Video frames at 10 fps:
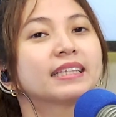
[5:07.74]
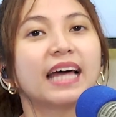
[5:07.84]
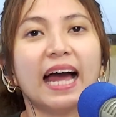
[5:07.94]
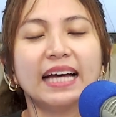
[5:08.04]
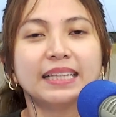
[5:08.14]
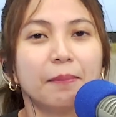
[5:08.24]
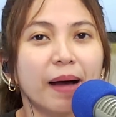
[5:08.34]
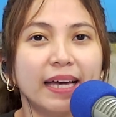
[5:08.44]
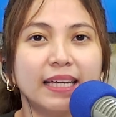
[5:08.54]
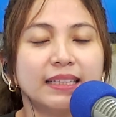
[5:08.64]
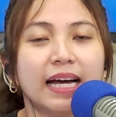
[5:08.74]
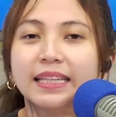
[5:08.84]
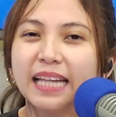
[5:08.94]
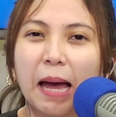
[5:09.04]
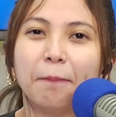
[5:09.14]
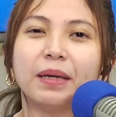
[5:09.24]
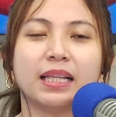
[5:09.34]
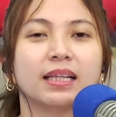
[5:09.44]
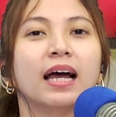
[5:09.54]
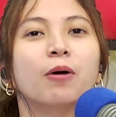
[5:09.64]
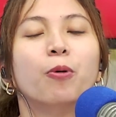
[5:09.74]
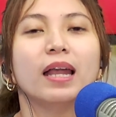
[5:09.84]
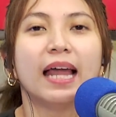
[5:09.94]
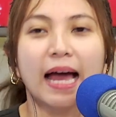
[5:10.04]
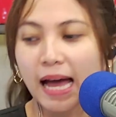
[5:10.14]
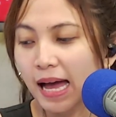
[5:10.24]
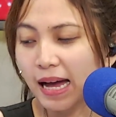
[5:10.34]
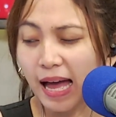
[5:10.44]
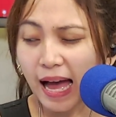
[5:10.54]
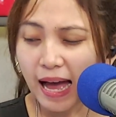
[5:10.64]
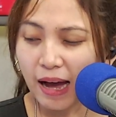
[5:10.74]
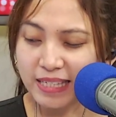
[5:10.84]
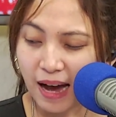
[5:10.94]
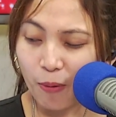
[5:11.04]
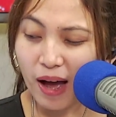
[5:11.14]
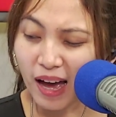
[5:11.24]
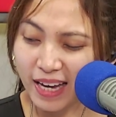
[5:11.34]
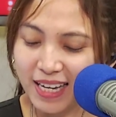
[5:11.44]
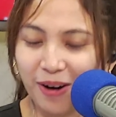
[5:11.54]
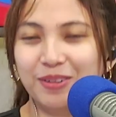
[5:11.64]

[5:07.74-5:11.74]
Dadamayan ka namin. Walang aayaw. Aayaw.